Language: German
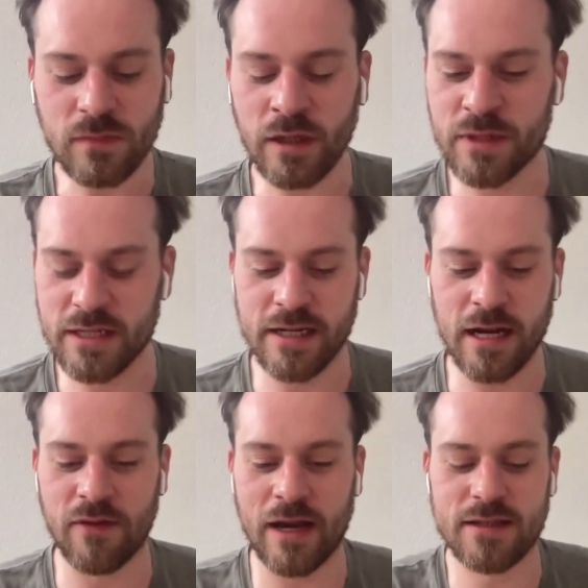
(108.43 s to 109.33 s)
mit
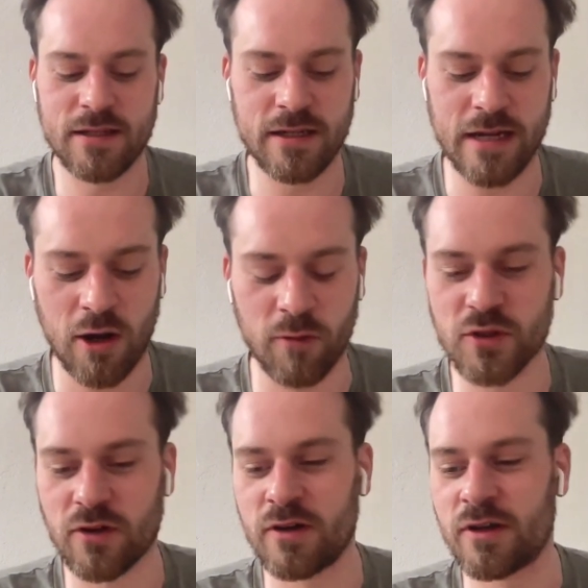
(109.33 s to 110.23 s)
Ina Weiße in der
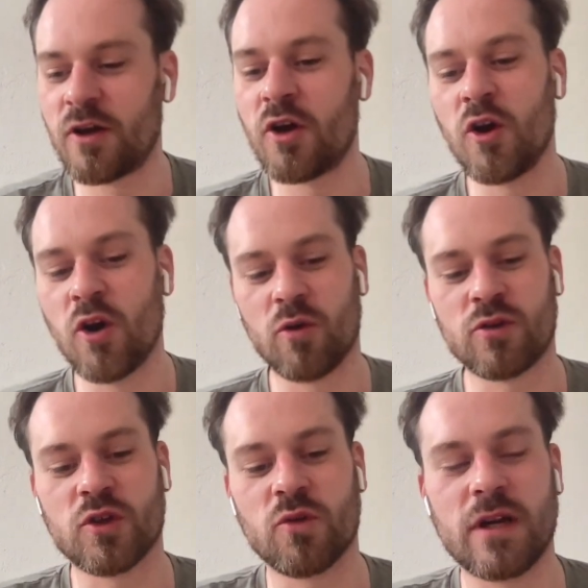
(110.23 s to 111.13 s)
Hauptrolle
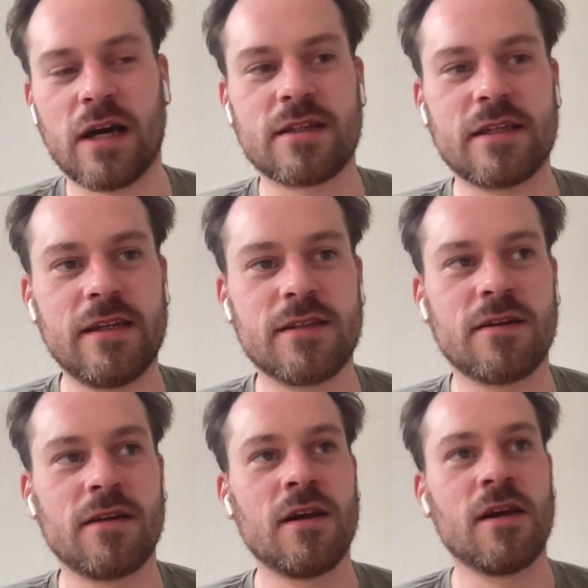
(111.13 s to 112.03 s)
und Godehard
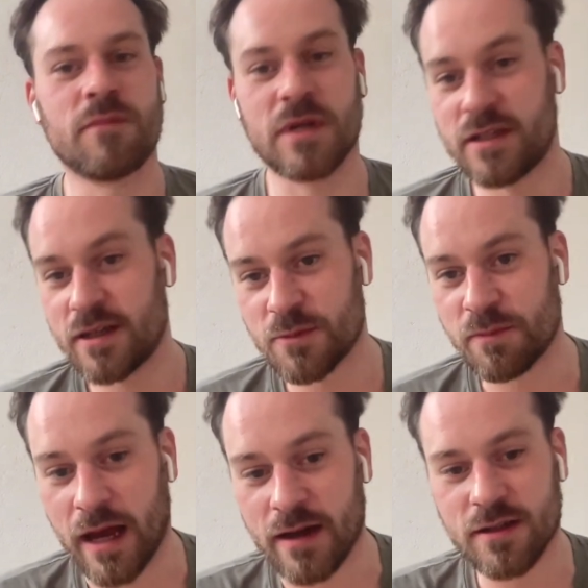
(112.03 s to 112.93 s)
Giese. Matthias
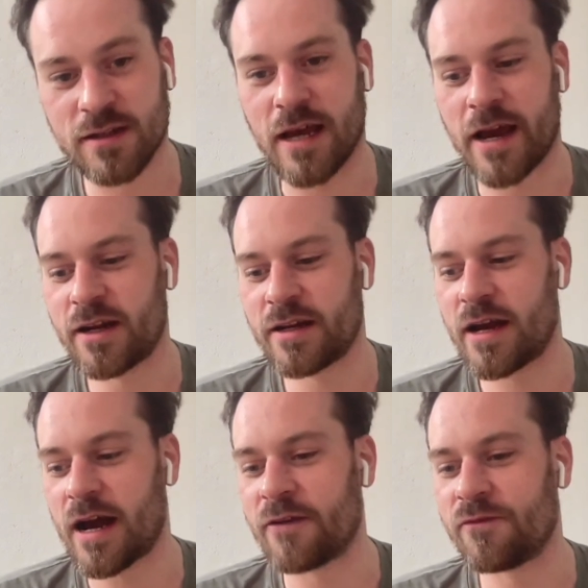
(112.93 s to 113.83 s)
Brandt ist einer
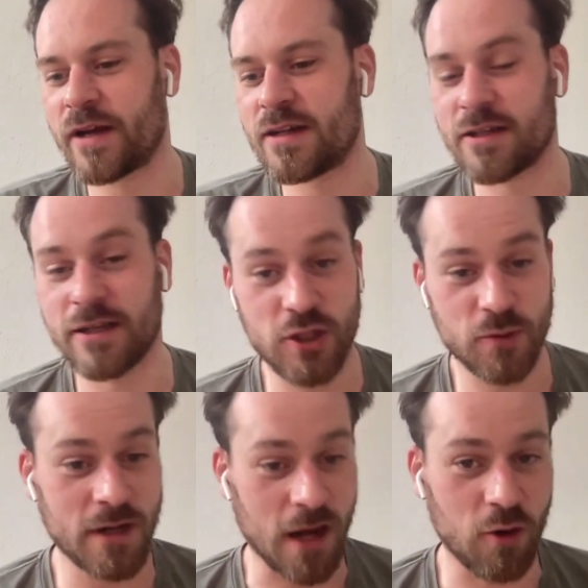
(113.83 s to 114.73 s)
der Anwälte, ich
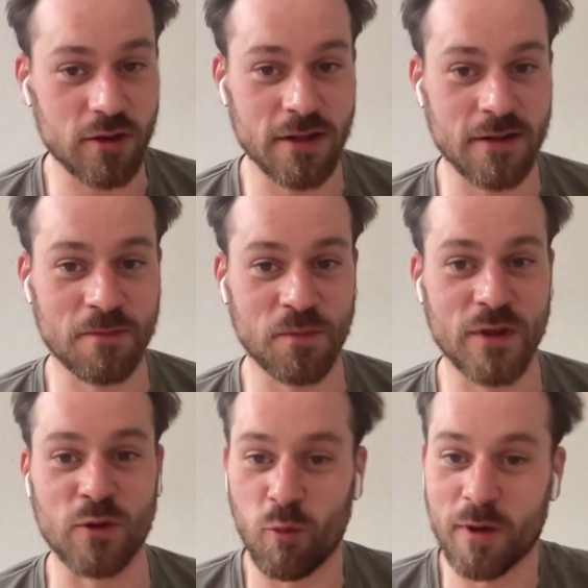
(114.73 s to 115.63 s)
spiele auch den,
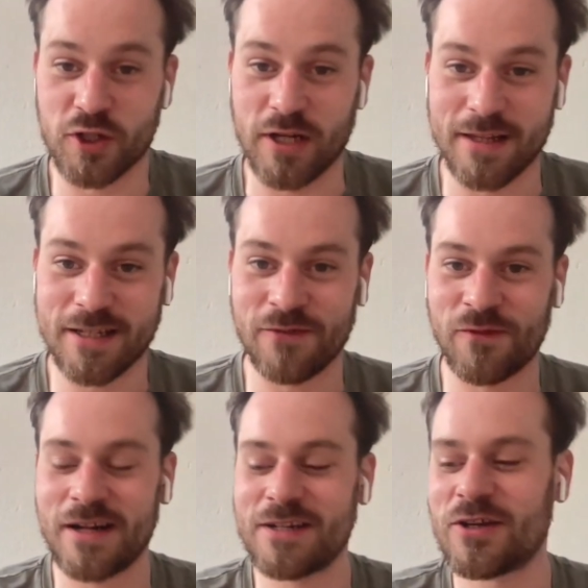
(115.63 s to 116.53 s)
den
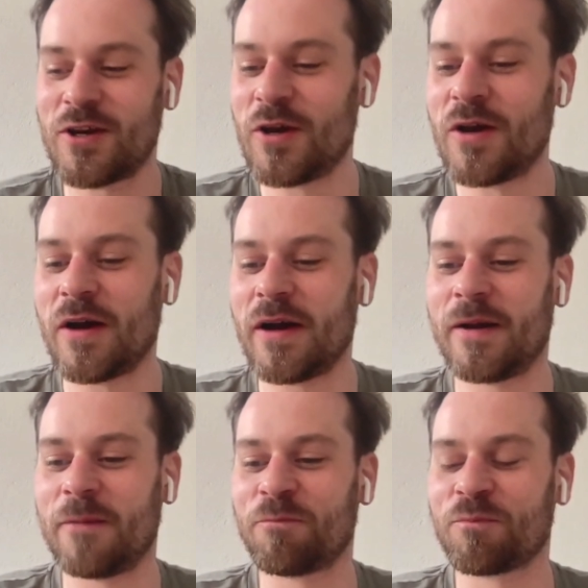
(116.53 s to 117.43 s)
Oberstaatsanwalt.
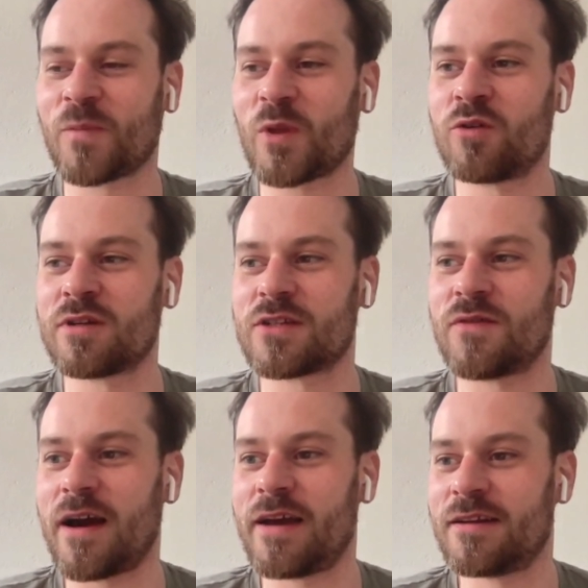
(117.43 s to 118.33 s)
Ähm, und das
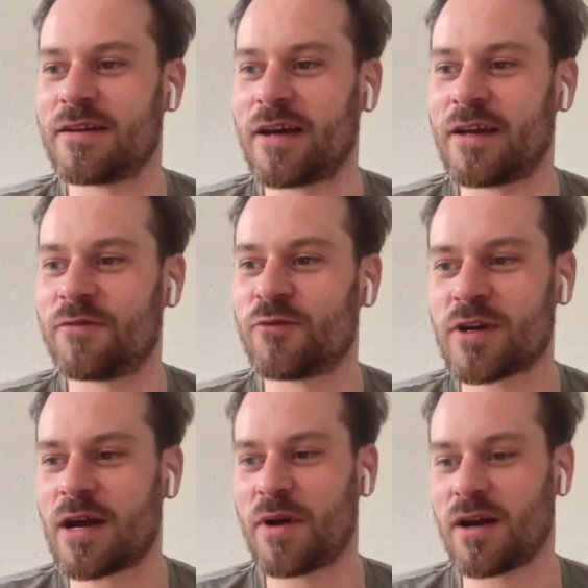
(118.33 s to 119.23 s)
war eine, eine
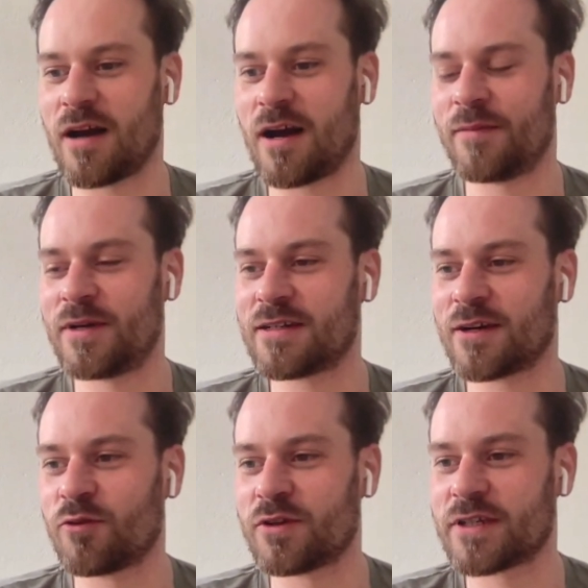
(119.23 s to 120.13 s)
wunderbare Arbeit, da
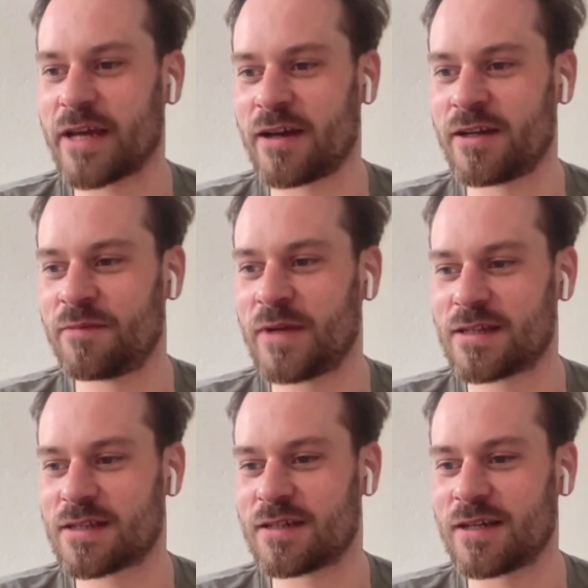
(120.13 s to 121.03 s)
gucke ich gerne im
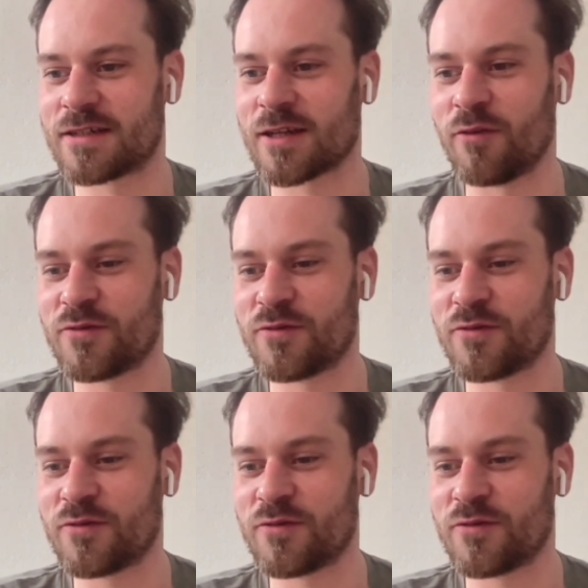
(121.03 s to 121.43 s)
letzten Jahr drauf